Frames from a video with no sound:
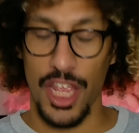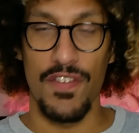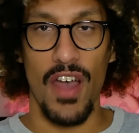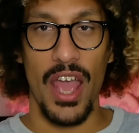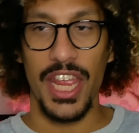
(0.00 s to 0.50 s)
Il
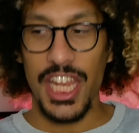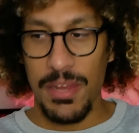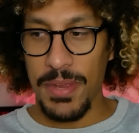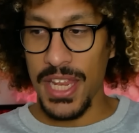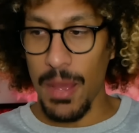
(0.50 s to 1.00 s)
va
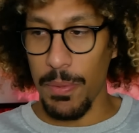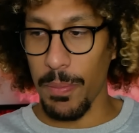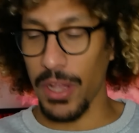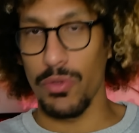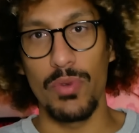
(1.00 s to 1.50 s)
éliminer à peu
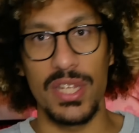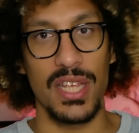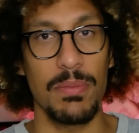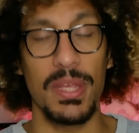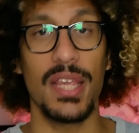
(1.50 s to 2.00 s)
près tous les
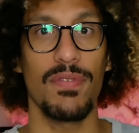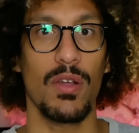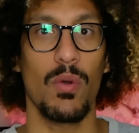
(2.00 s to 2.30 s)
ennemis qu'il va